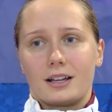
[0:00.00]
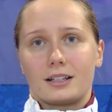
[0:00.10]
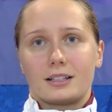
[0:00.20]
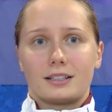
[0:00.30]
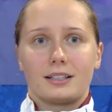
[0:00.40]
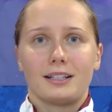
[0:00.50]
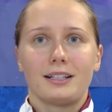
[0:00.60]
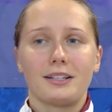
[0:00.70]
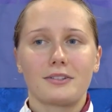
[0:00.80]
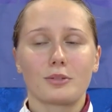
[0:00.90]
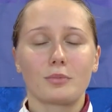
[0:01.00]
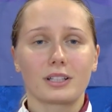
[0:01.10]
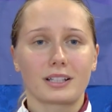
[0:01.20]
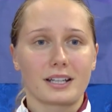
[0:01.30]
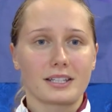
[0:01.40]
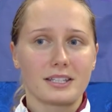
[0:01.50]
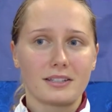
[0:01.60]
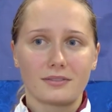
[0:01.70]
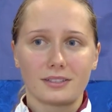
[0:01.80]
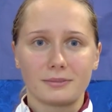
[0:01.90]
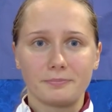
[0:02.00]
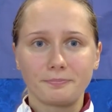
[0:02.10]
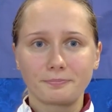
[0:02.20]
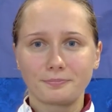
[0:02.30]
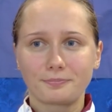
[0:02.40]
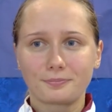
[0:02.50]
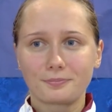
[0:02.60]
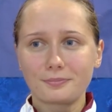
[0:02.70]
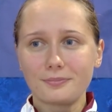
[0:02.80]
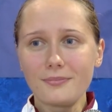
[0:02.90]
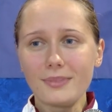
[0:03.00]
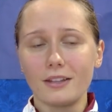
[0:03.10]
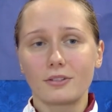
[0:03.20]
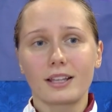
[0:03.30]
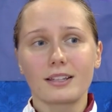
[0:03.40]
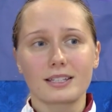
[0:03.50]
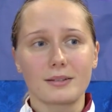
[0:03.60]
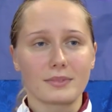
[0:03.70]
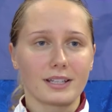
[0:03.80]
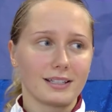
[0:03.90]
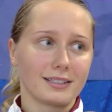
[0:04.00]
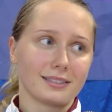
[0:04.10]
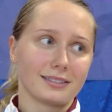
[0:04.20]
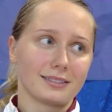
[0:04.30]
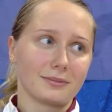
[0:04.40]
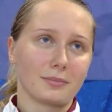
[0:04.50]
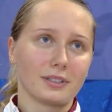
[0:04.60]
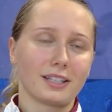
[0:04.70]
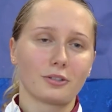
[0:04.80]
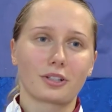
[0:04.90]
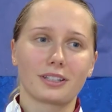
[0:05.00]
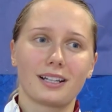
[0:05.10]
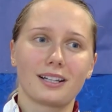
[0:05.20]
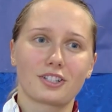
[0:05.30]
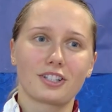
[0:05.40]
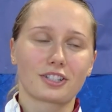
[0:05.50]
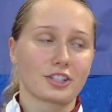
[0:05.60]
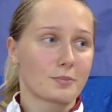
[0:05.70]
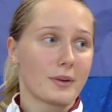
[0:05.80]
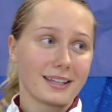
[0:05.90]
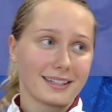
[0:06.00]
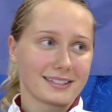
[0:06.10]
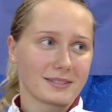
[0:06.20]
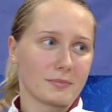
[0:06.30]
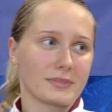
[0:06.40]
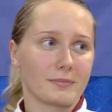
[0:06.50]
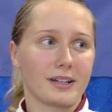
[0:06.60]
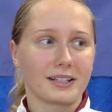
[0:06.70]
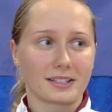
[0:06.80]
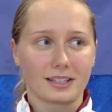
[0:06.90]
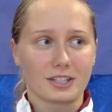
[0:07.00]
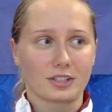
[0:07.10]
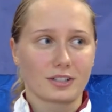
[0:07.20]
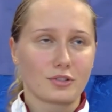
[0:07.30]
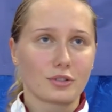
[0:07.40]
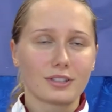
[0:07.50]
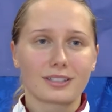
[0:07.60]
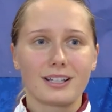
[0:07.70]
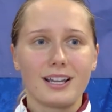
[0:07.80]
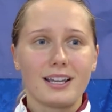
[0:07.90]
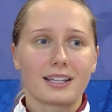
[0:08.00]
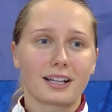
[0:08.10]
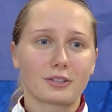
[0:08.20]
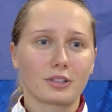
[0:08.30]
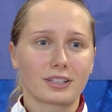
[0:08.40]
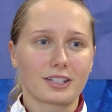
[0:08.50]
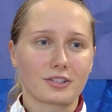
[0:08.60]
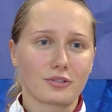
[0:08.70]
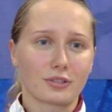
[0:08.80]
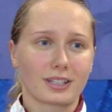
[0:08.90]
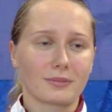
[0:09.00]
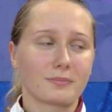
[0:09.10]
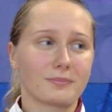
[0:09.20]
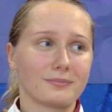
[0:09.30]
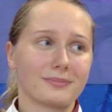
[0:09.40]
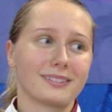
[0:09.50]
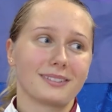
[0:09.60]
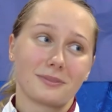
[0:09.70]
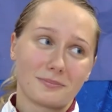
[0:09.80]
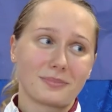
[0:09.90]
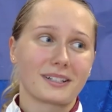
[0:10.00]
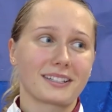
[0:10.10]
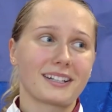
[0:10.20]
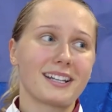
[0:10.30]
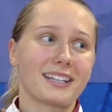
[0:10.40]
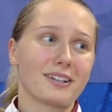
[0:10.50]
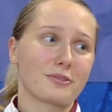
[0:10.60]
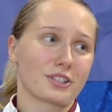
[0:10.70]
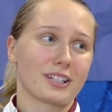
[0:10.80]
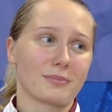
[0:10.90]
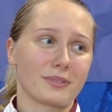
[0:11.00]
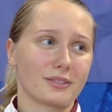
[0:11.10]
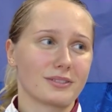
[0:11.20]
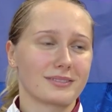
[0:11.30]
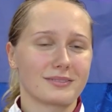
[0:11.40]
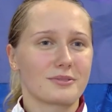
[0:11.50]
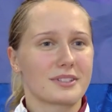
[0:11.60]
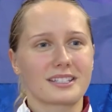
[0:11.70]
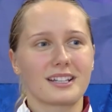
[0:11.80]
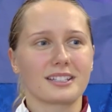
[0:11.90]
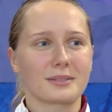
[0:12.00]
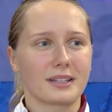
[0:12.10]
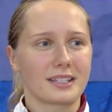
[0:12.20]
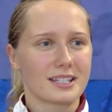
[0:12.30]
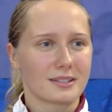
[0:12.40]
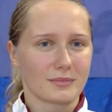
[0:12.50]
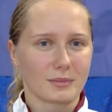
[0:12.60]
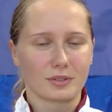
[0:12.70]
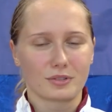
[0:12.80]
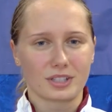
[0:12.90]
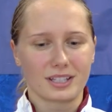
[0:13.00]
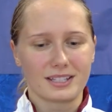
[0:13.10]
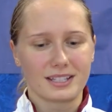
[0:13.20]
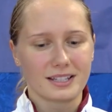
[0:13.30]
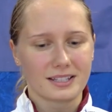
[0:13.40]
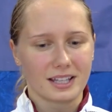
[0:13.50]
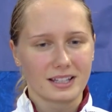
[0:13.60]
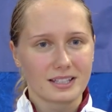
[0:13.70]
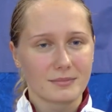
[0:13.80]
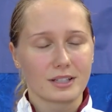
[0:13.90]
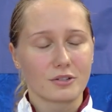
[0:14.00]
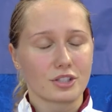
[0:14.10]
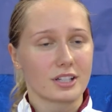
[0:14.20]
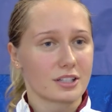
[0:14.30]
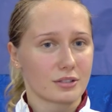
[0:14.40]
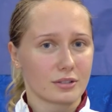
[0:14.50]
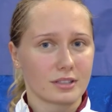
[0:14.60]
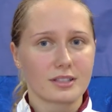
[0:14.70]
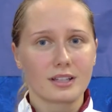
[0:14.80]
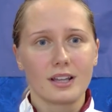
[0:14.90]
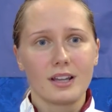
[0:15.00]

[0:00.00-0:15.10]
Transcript: Э, Все было красиво. Но я на самом деле была только на женской шпаге, болела за наших девчонок. И как только наши девчонки э, проиграли, я ушла. Не стала смотреть, это мне было уже неинтересно. Я на самом деле очень расстроилась.